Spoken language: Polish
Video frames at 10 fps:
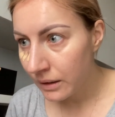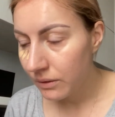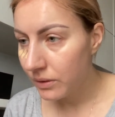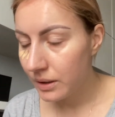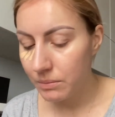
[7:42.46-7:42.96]

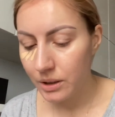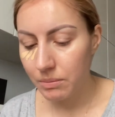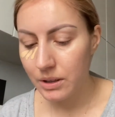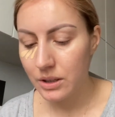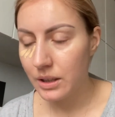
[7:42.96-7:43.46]
Filmik
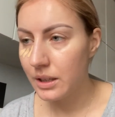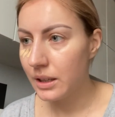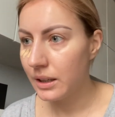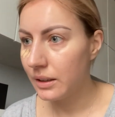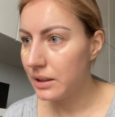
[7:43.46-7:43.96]
będzie
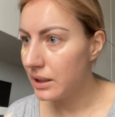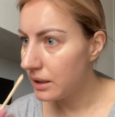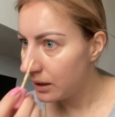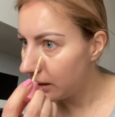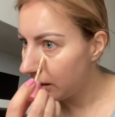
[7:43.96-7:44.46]
delikatnie
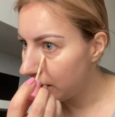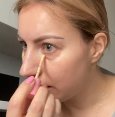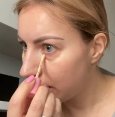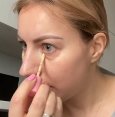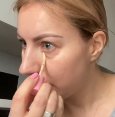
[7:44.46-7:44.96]

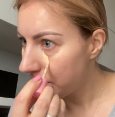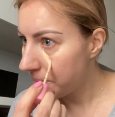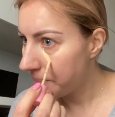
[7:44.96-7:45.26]
inny.